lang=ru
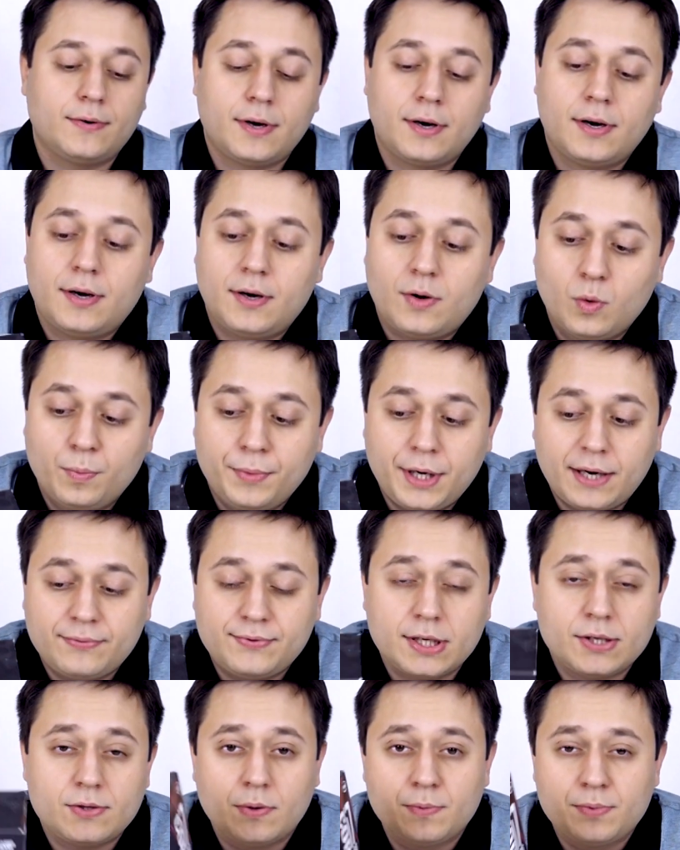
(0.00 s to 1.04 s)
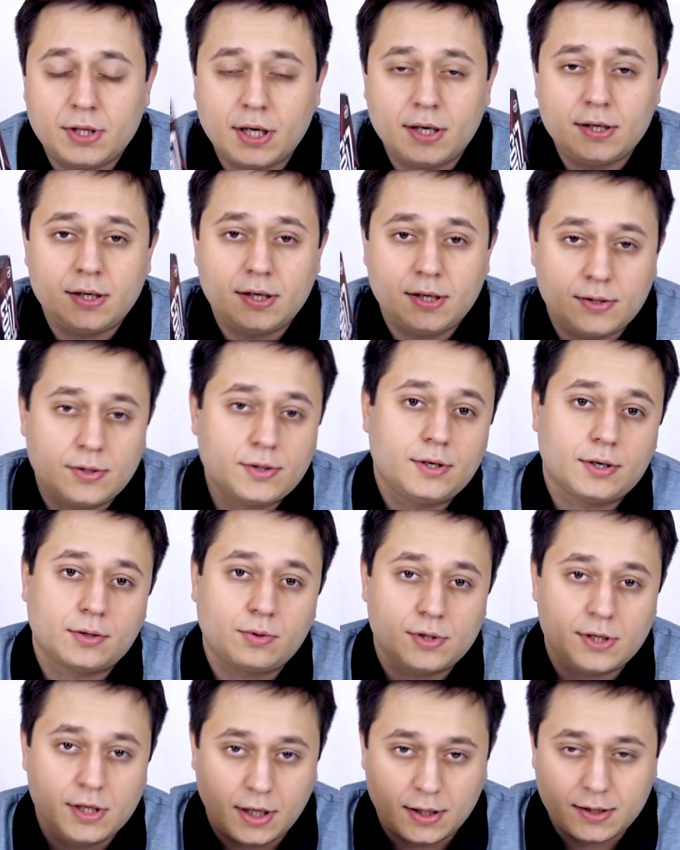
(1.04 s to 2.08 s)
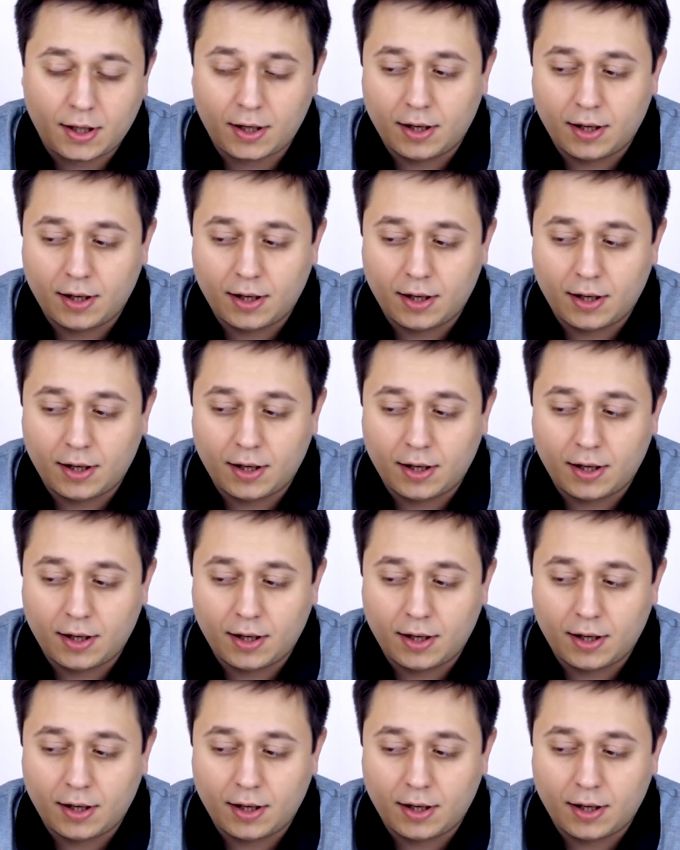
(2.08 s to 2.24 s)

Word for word: А, у меня в тестовом стенде, если те, кто следят за